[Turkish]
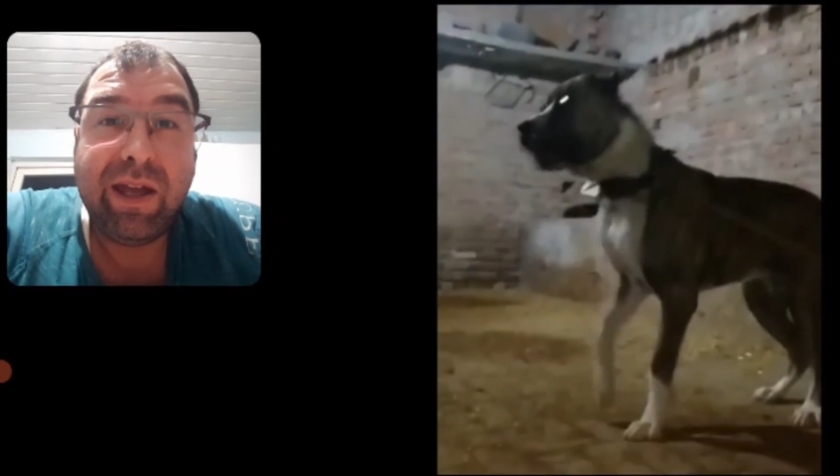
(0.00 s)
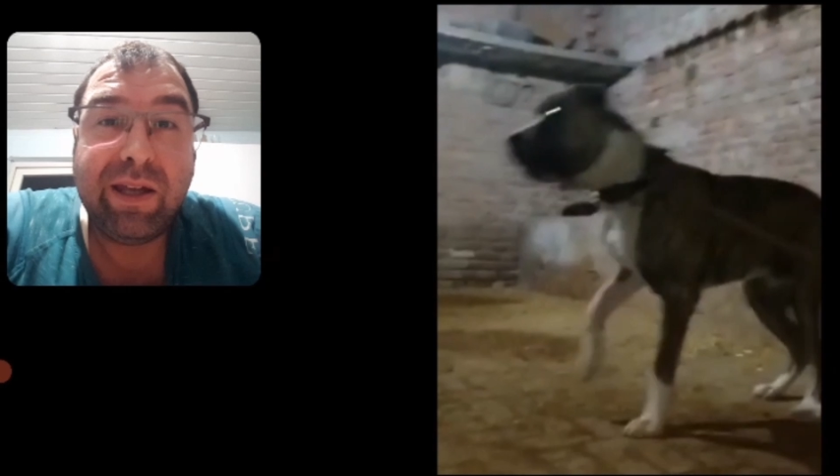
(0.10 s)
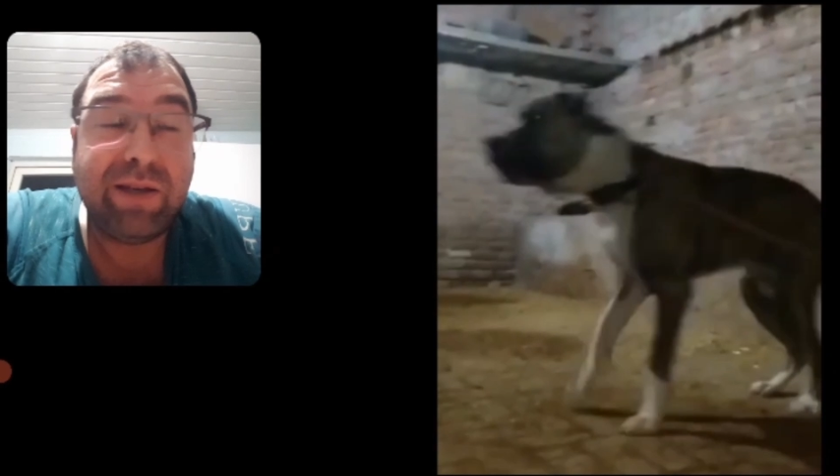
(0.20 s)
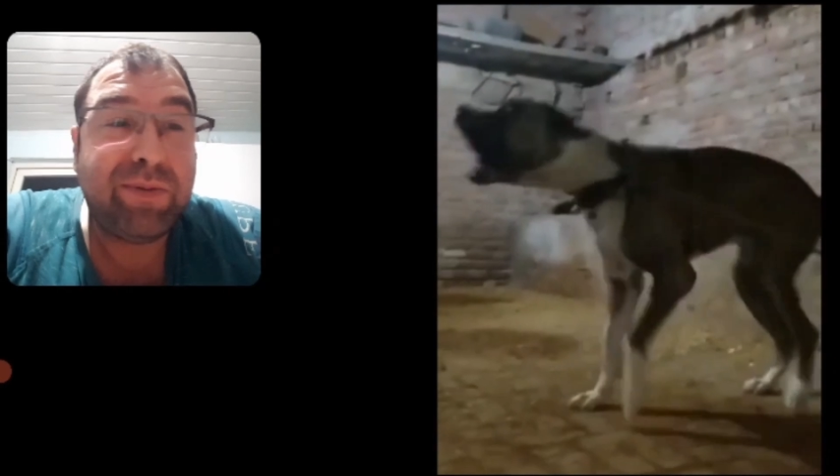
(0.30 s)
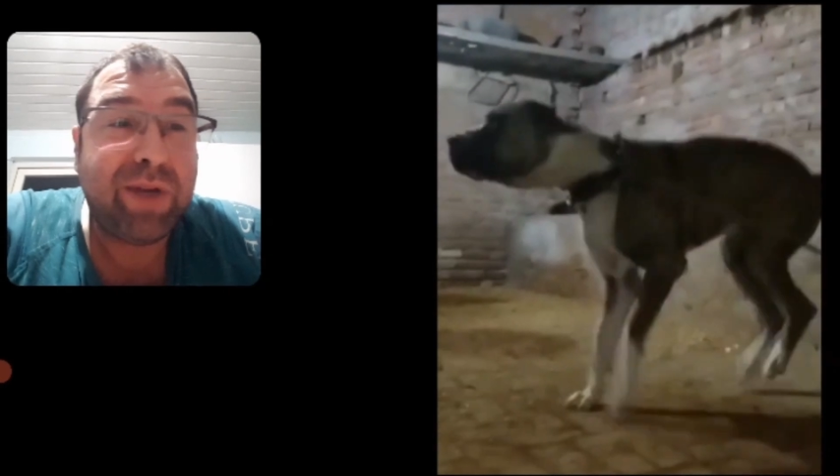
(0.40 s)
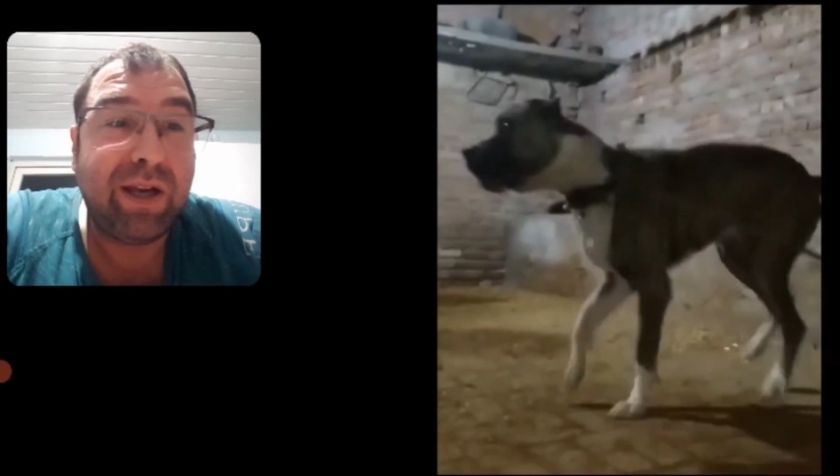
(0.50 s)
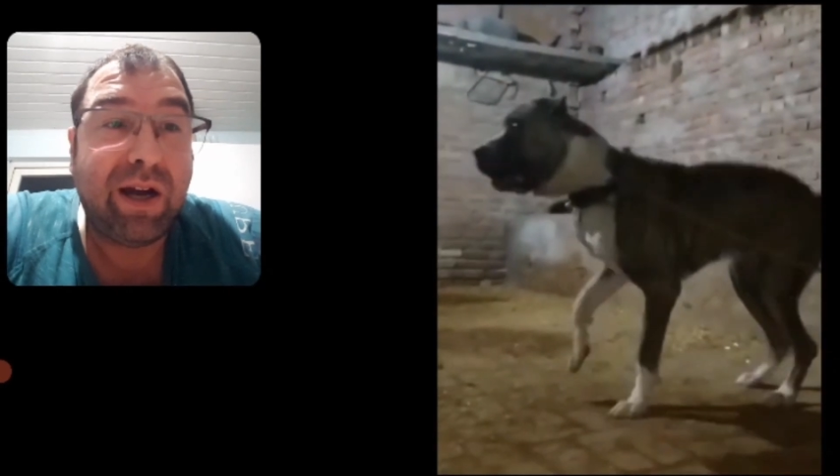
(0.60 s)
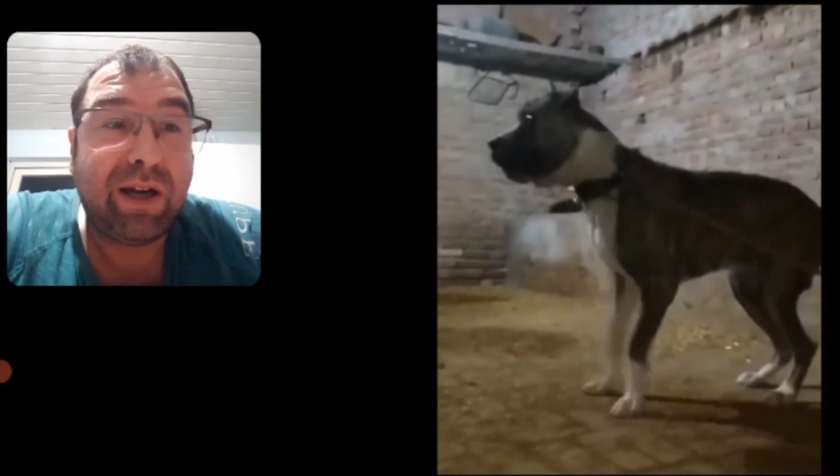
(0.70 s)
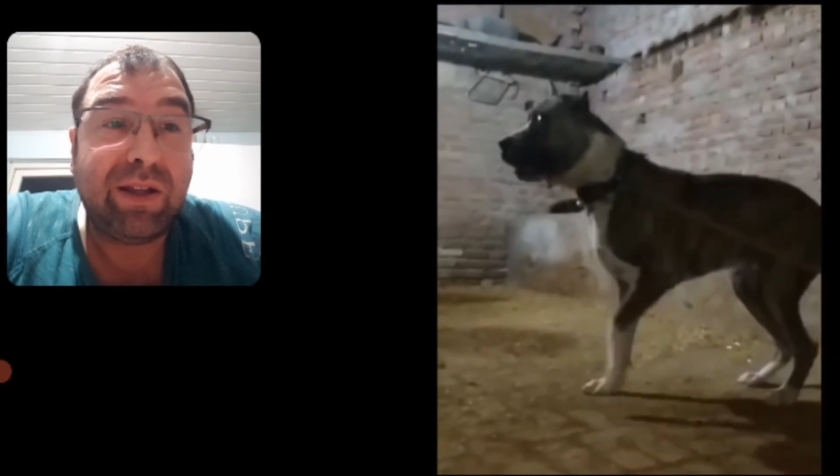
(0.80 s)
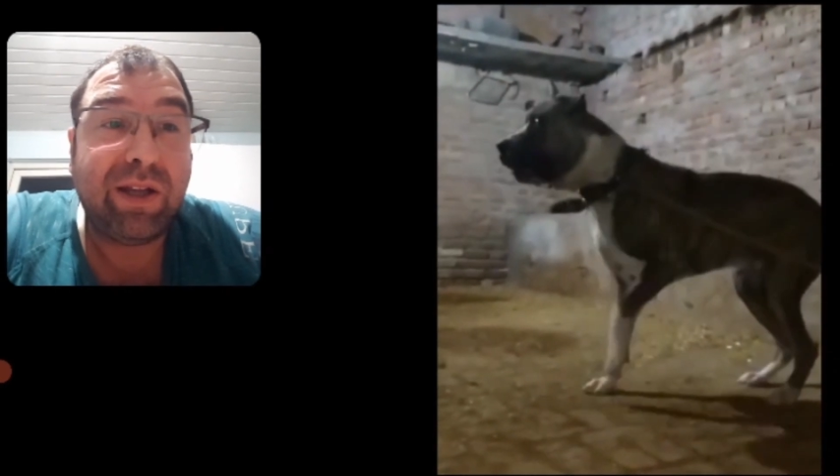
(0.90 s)
kimsenin
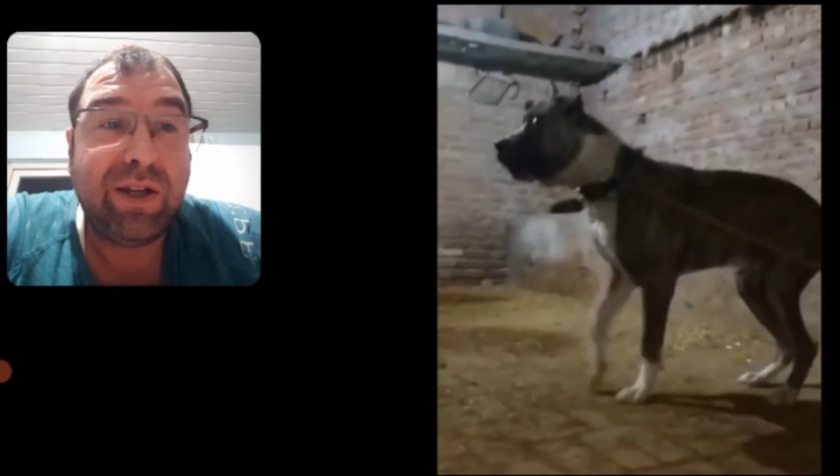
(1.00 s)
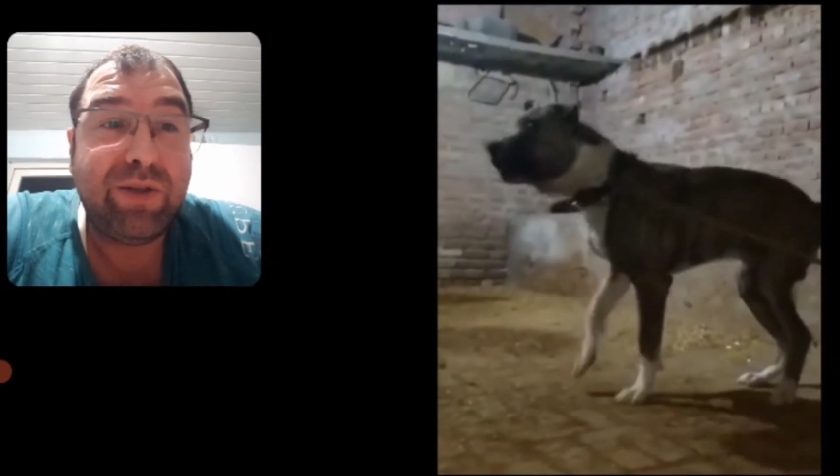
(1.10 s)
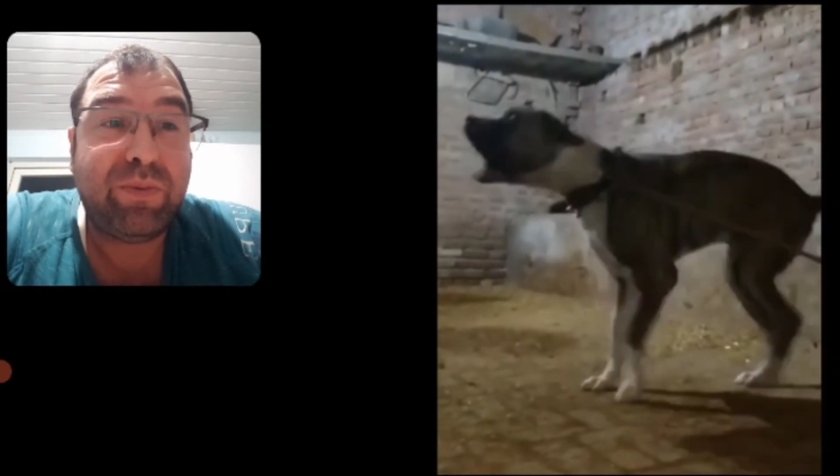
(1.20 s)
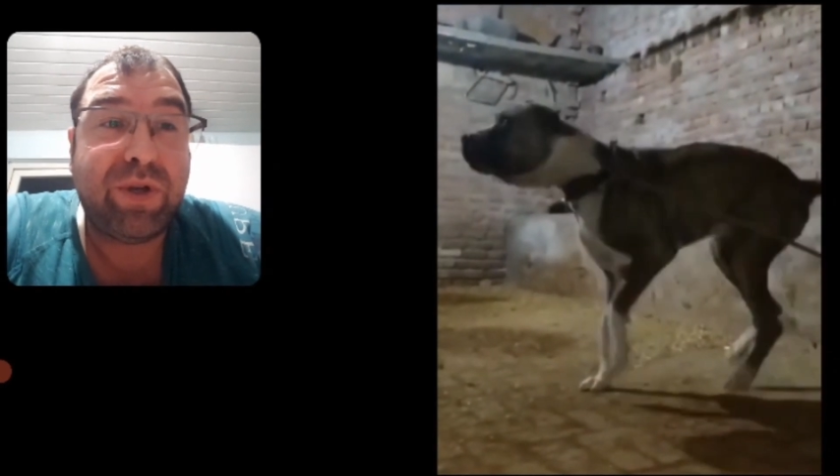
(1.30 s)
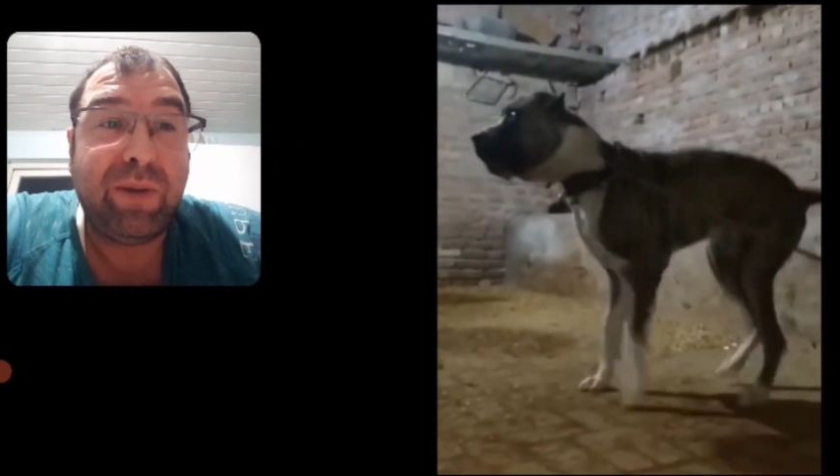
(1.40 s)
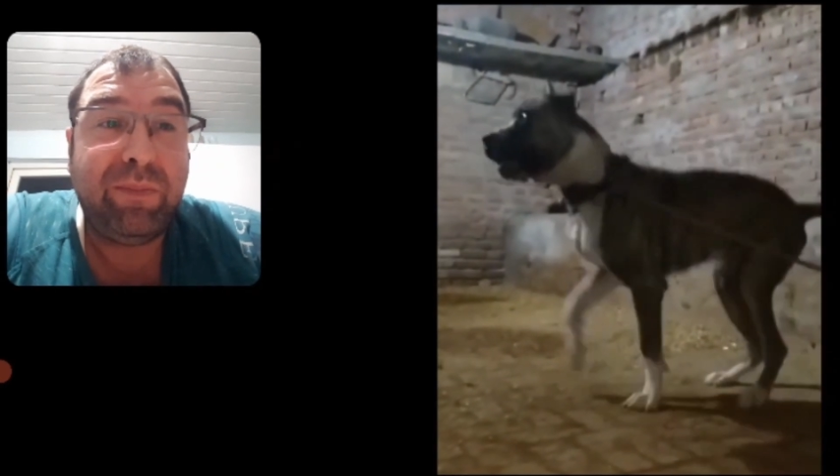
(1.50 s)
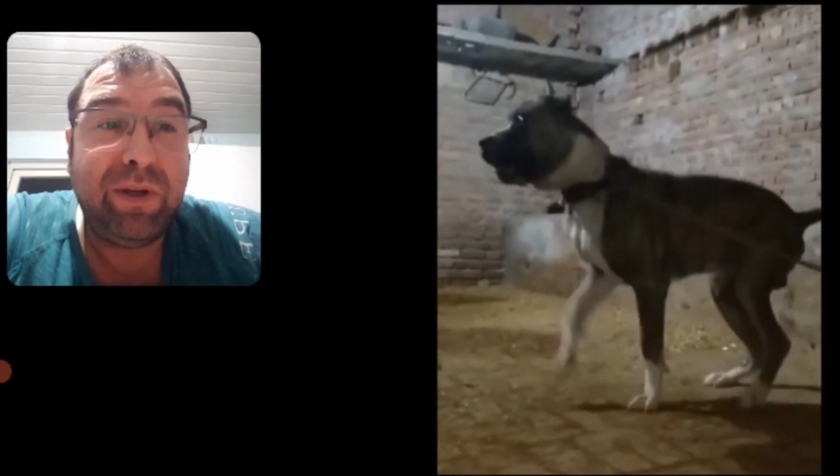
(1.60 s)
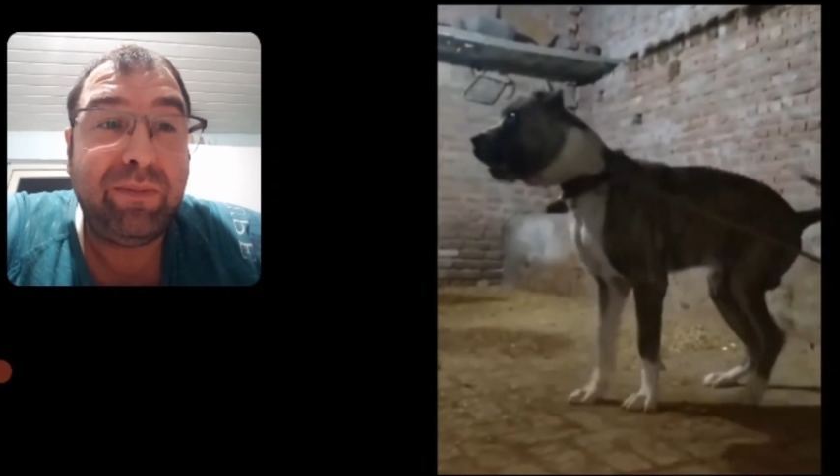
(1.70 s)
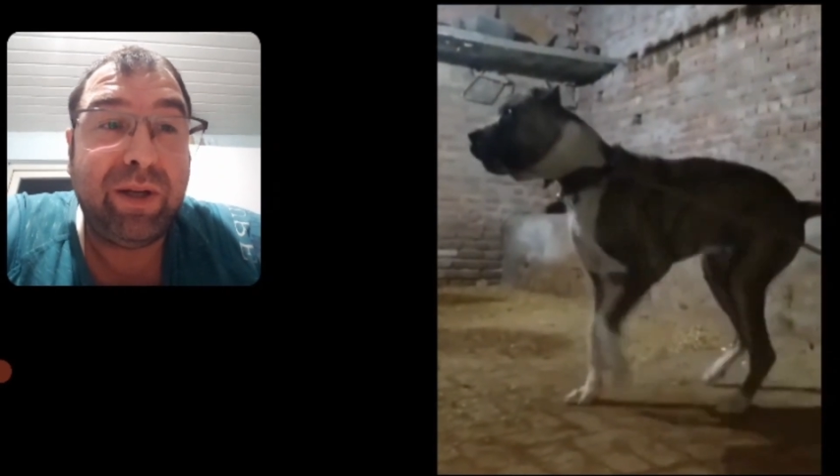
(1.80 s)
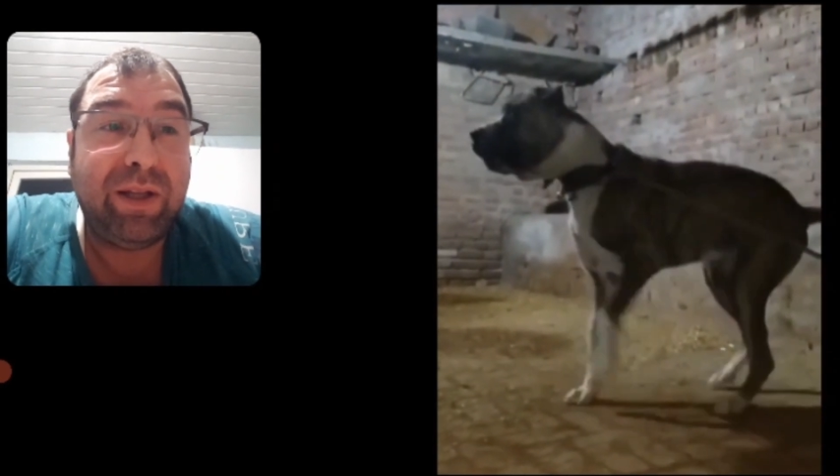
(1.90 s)
hakkında hiçbir şey
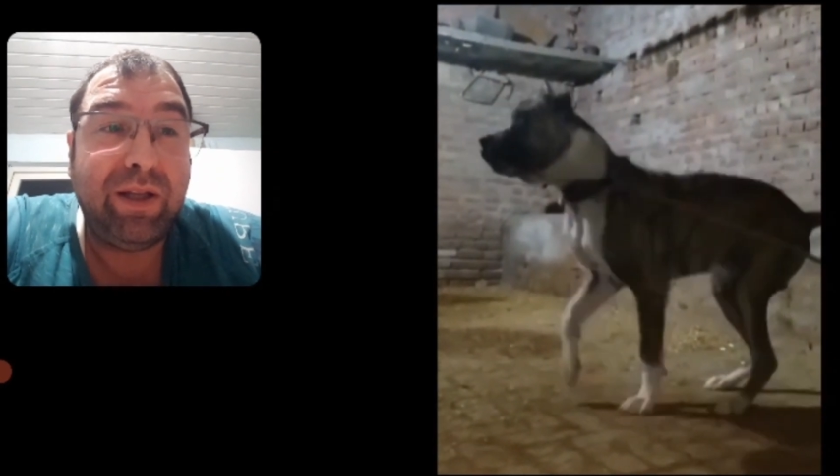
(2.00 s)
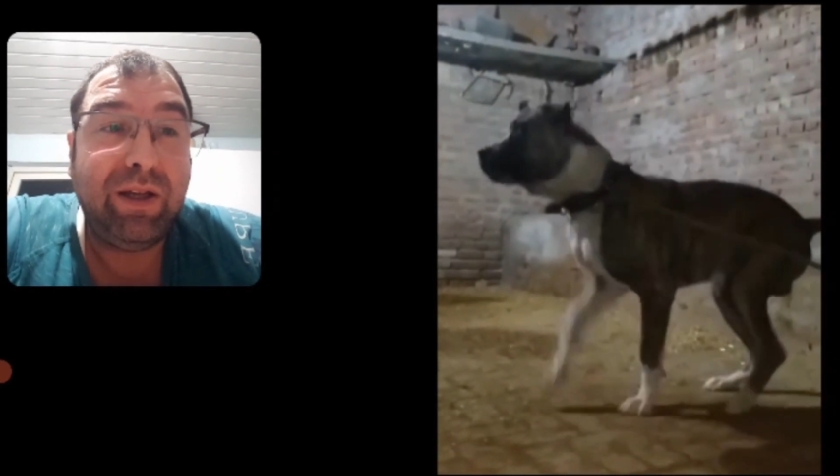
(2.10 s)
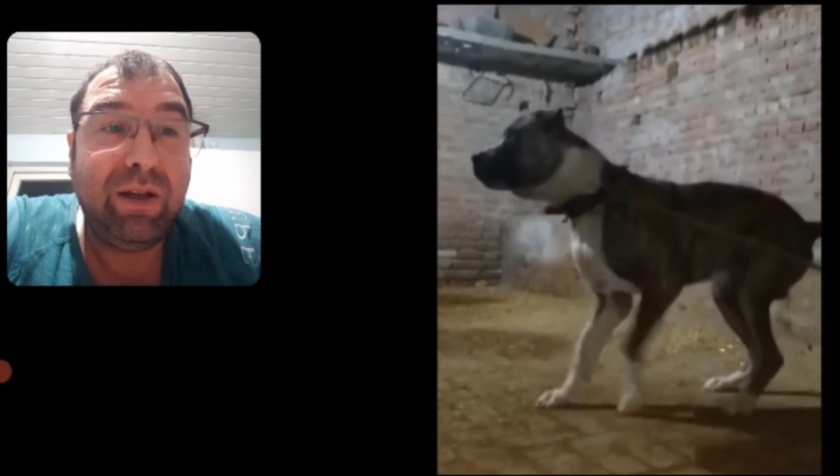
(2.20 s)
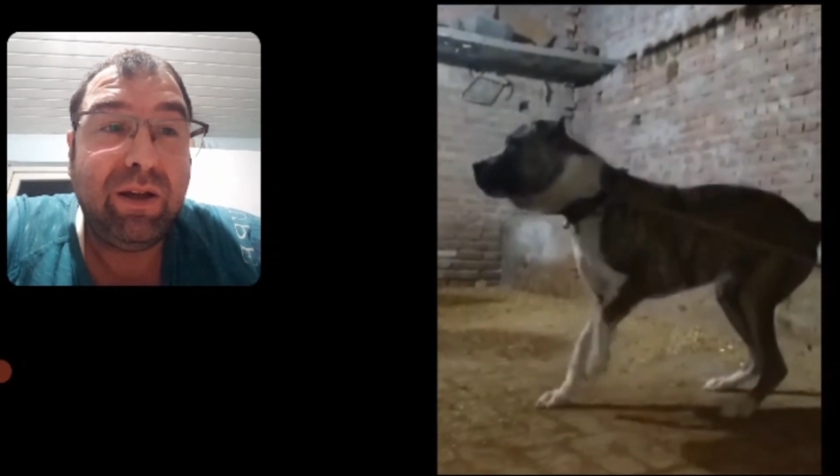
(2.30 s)
bilmediği